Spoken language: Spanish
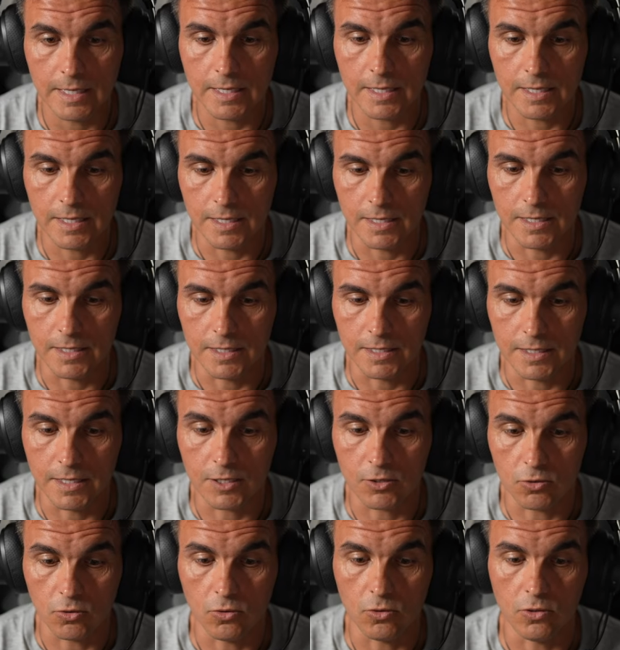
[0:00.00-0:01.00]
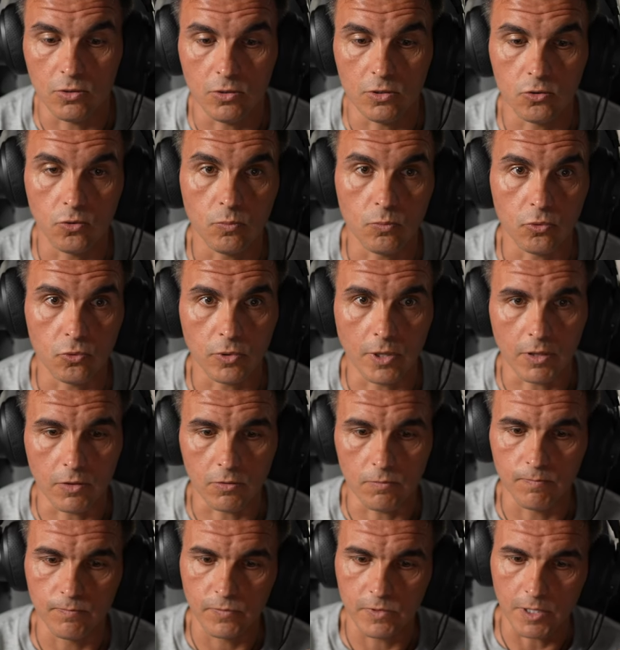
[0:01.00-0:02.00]
y, eso es un puntazo,
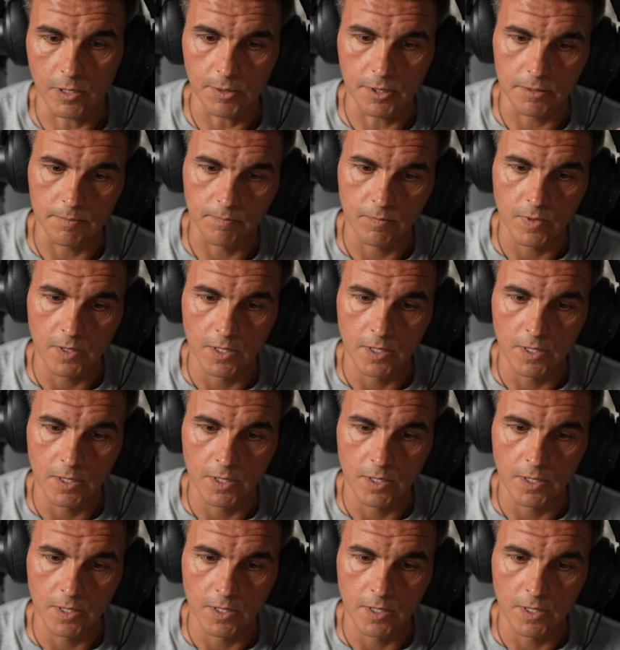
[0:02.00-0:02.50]
¿sabes?